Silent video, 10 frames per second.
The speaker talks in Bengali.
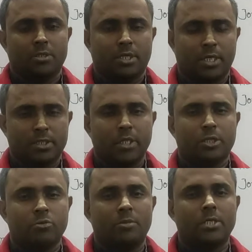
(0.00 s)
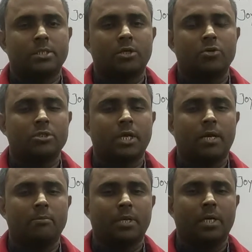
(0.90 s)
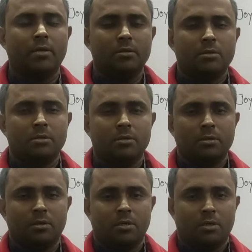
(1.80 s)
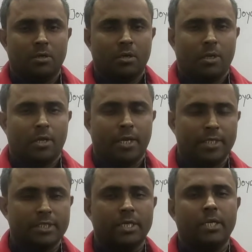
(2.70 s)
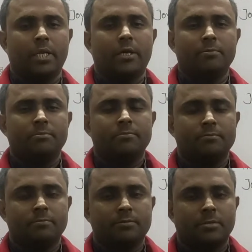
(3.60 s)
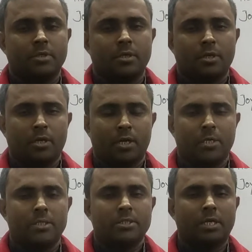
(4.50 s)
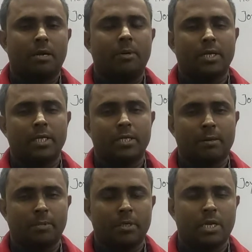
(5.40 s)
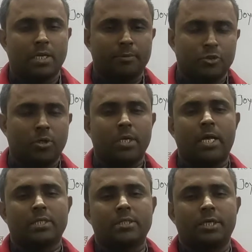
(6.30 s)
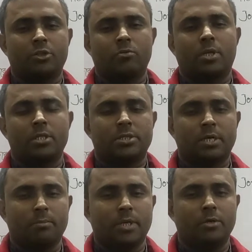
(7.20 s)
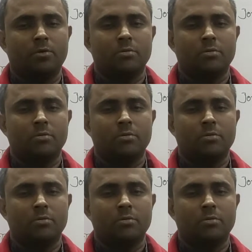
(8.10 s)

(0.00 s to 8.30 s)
শিক্ষার্থীরা তোমরা জানো যে আমরা এই চ্যানেলে ইংলিশ গ্রামারের নানাবিধ ক্লাস নিয়ে তোমাদের সামনে